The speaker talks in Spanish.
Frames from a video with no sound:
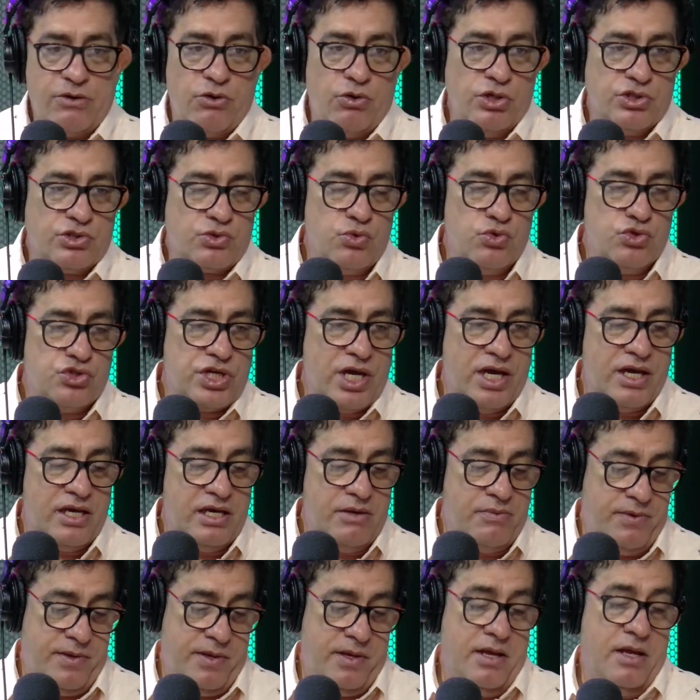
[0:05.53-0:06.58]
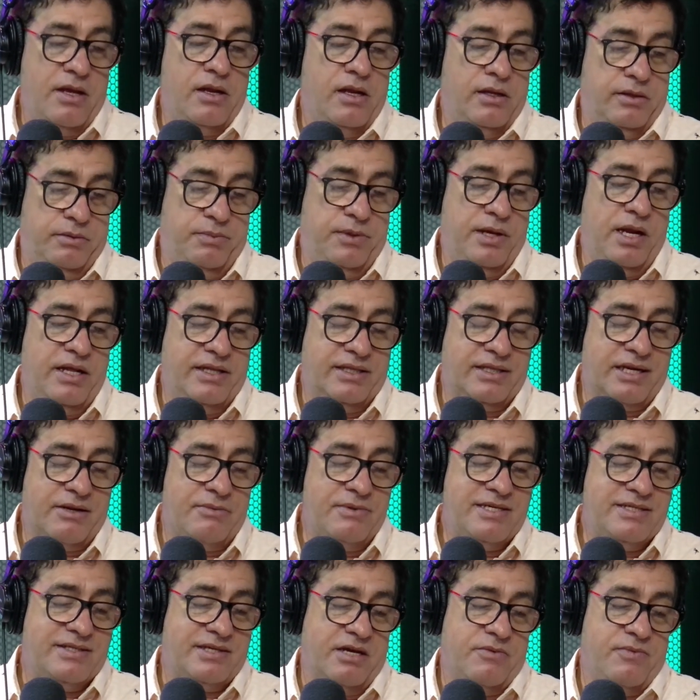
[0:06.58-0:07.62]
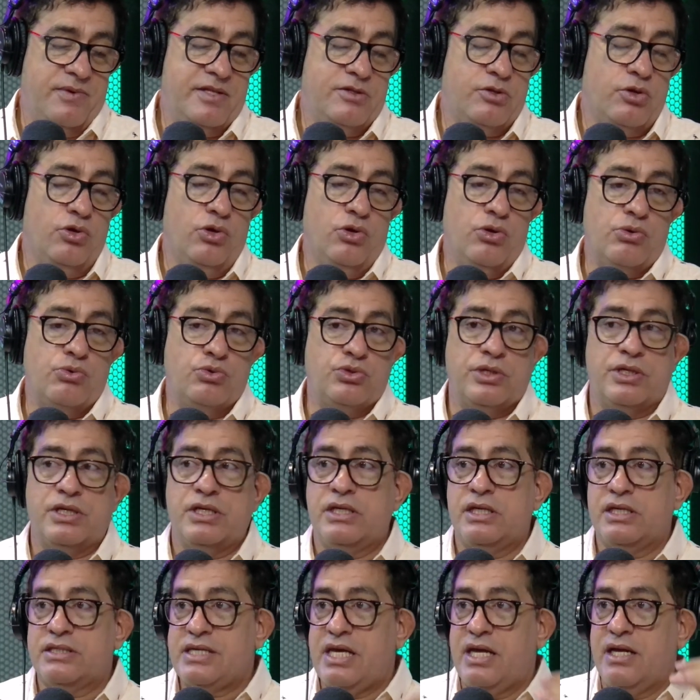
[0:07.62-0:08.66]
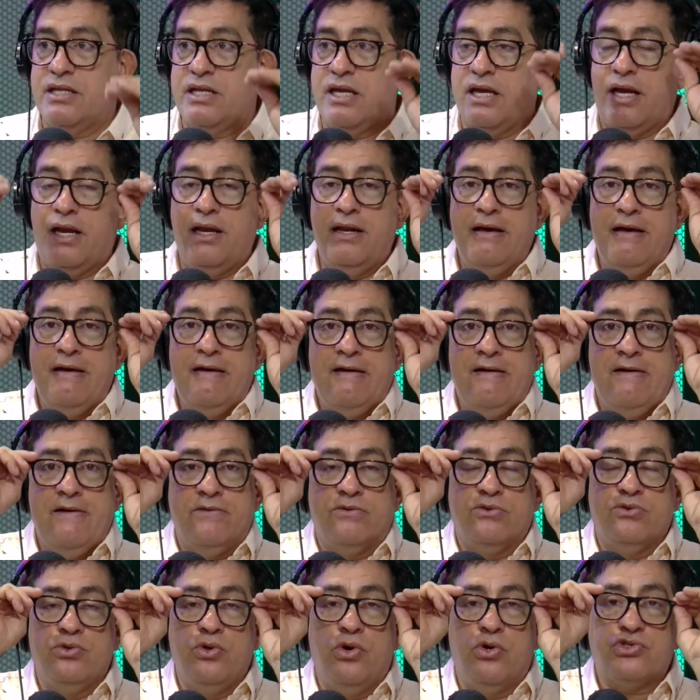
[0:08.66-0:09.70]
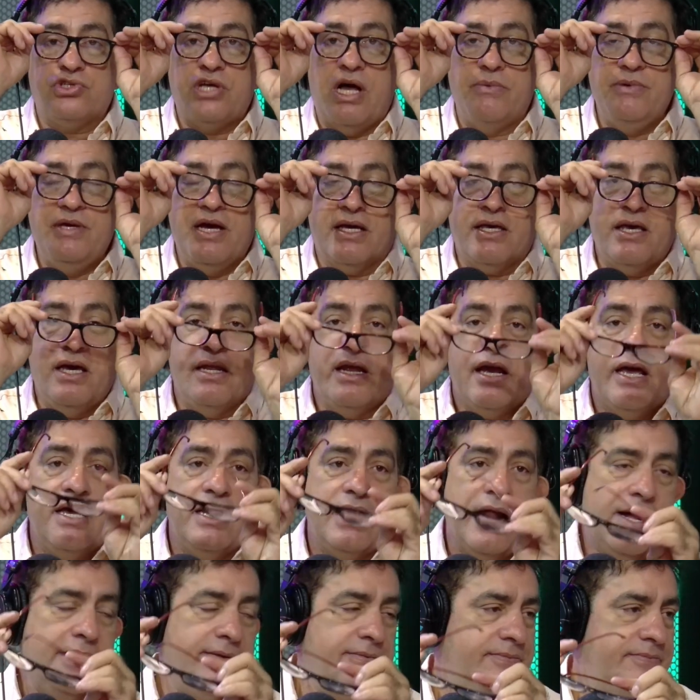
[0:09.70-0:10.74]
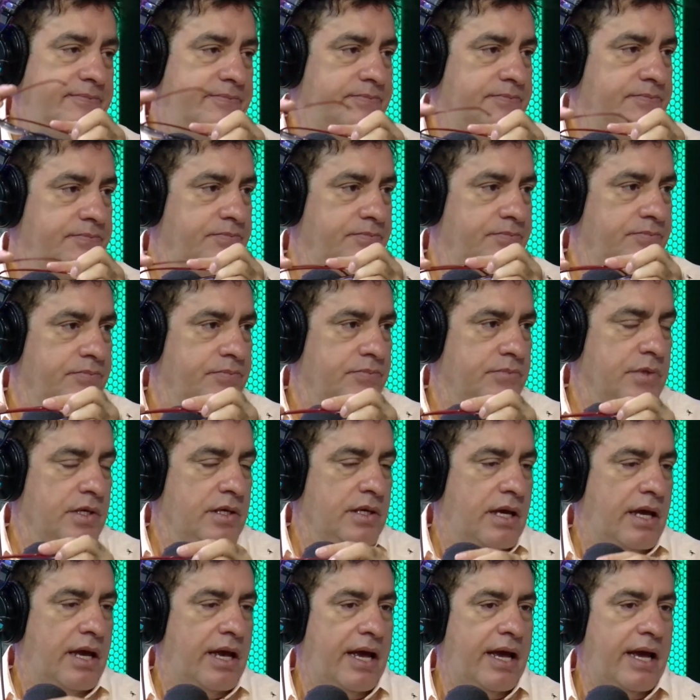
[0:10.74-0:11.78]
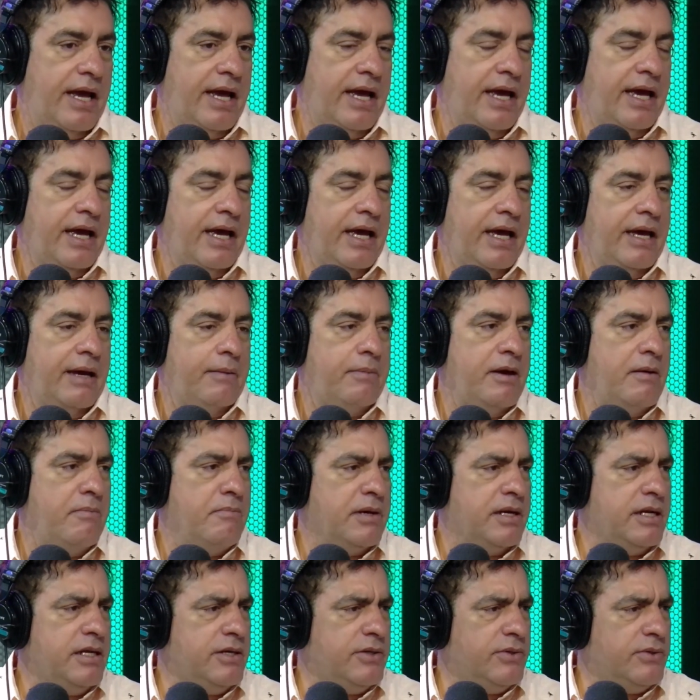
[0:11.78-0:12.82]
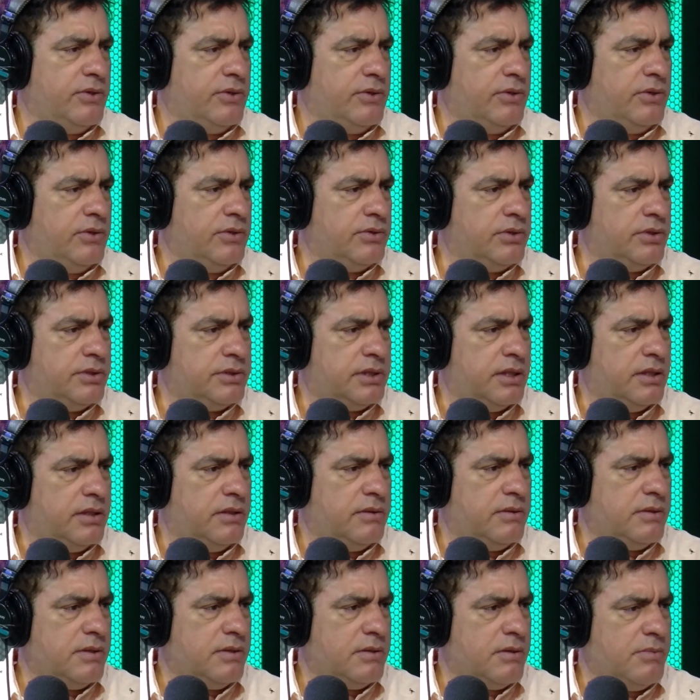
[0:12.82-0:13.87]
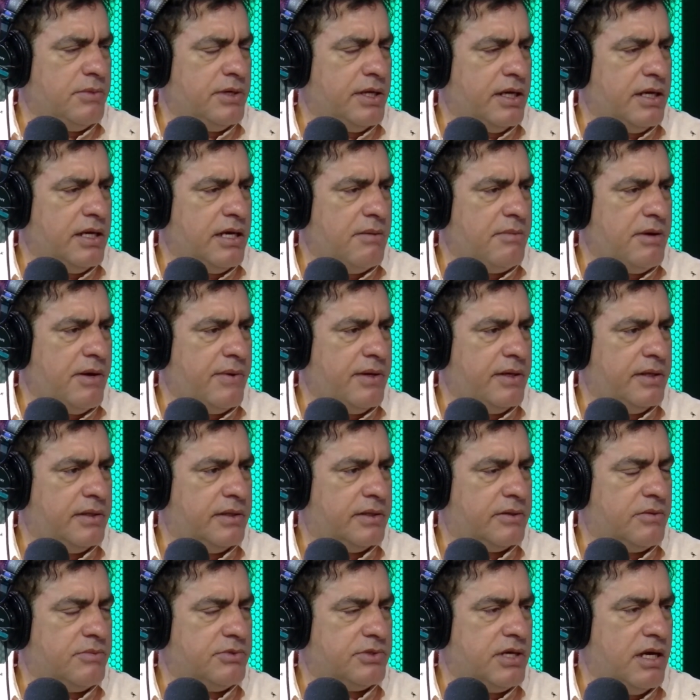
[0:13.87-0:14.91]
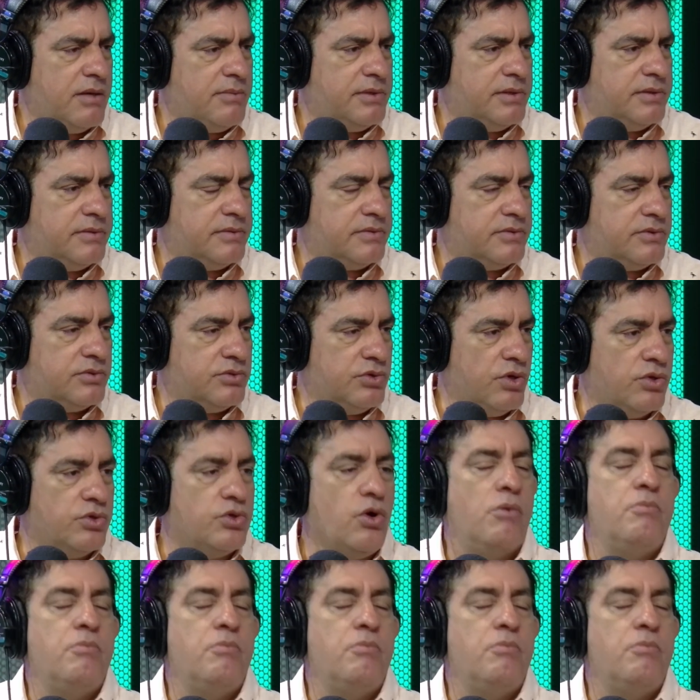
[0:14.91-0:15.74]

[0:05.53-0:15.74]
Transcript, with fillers: no lo escuché y vi, la entrevista y vi todo lo que ustedes decían de él, no sabía quién era. Hmm. Eh, bienvenido, ¿cómo se llamaba? Domingo Quiñones.